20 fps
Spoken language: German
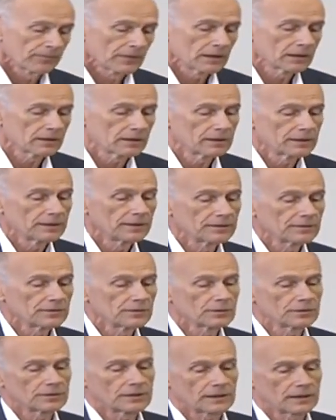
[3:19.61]
äh, nicht
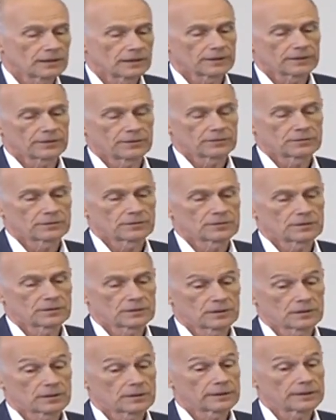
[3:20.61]
nur die Religion,
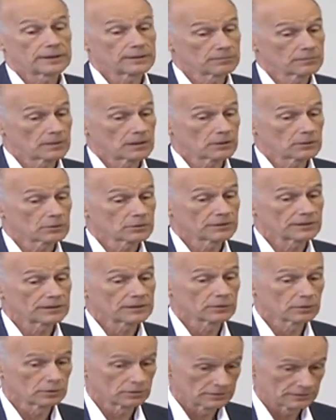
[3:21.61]
sondern eben auch die
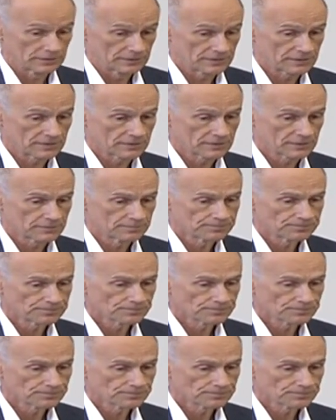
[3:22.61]
Kunst.